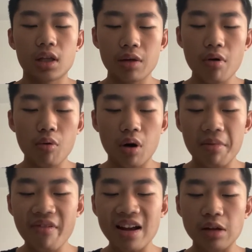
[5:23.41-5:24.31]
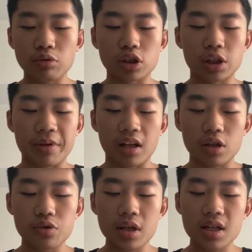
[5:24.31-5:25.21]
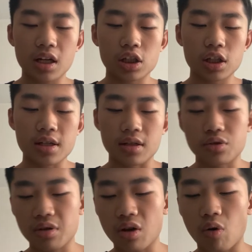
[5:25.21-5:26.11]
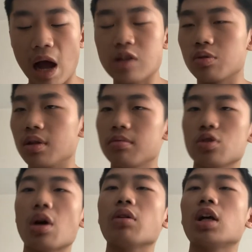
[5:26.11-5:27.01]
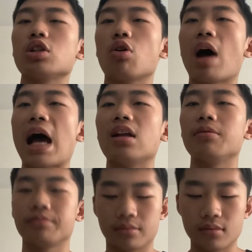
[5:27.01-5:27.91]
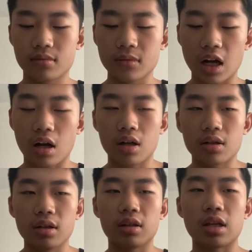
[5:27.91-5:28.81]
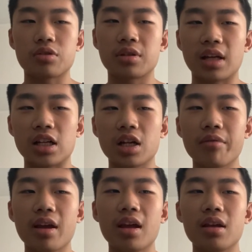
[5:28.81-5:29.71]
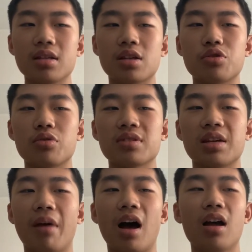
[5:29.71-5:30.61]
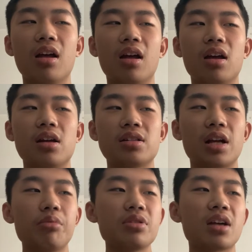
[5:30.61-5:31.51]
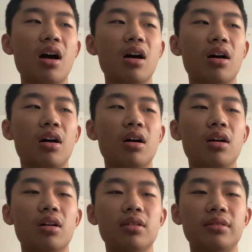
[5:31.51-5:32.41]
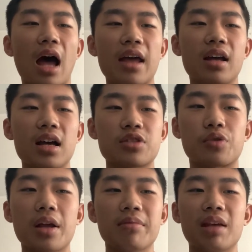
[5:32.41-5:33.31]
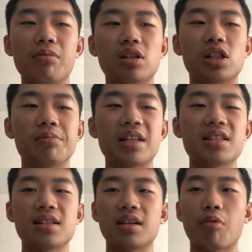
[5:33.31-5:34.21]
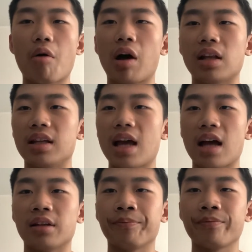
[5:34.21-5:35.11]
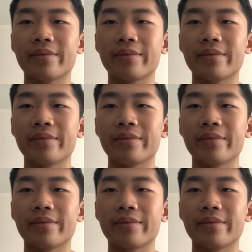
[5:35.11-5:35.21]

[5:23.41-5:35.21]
因为我没法再录制视频了，所以这个事情就以口嗨处理，算我当时口嗨了，啊，也是也是因为一些虚荣心吧，谁不想打一个 Extreme Demon 证明自己？哇，我很厉害呢。